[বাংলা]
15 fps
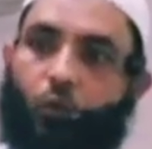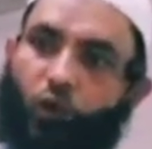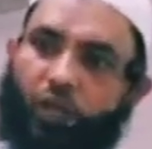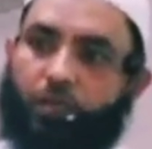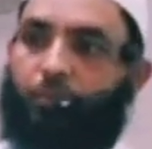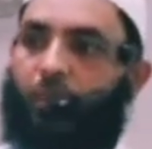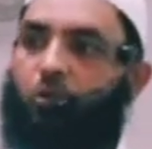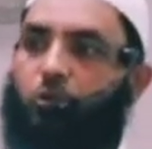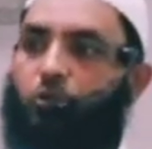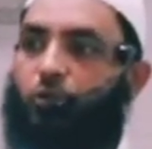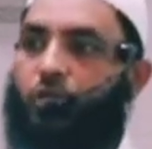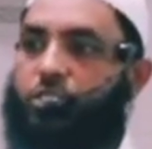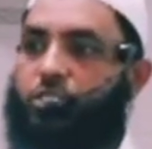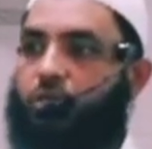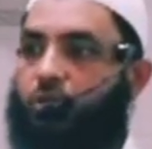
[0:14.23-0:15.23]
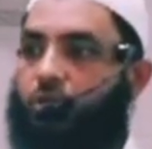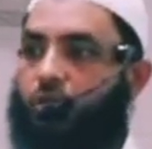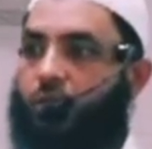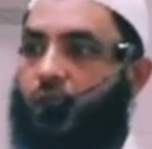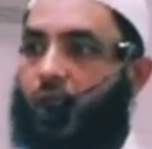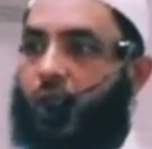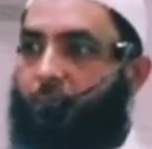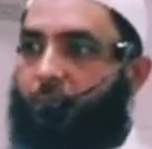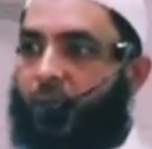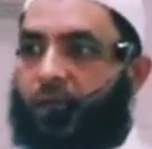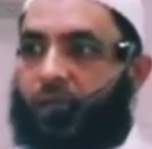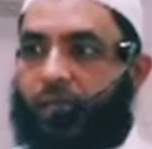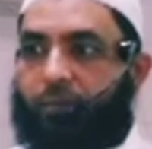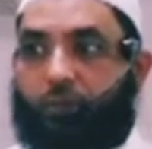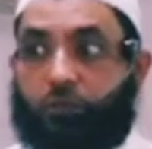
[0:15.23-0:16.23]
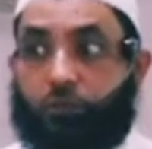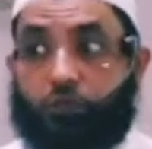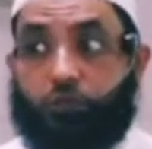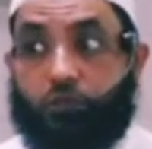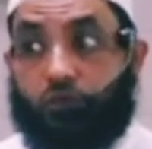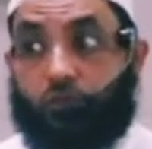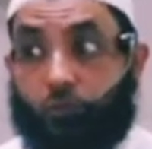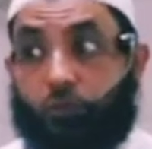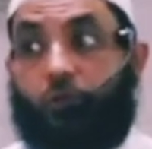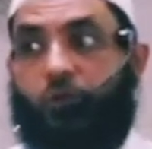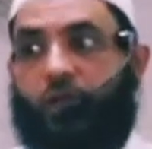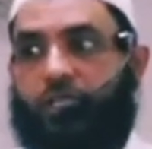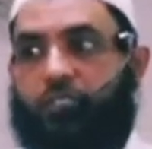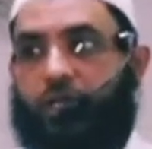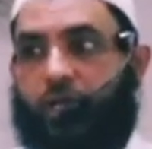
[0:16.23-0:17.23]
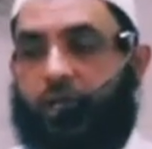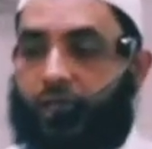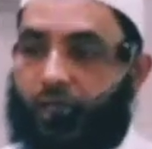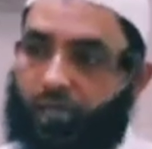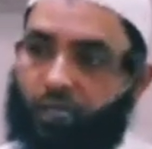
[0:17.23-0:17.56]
অনেক মেহনত করেছেন আপনার ইবাদত যদি কবুল হয়ে যায়